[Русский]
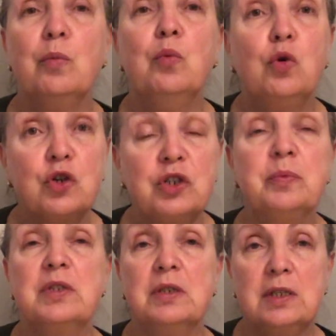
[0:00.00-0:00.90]
Может
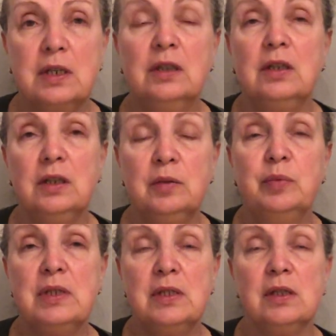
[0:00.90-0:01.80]
быть, где-то и
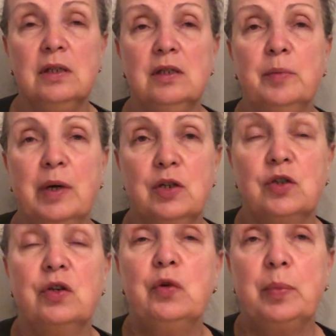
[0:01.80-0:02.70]
быть и
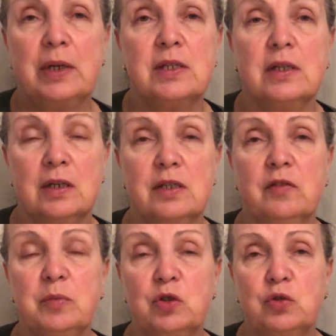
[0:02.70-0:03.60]
небольшое
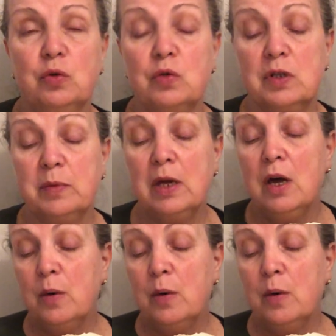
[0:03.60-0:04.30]
пространство между розами.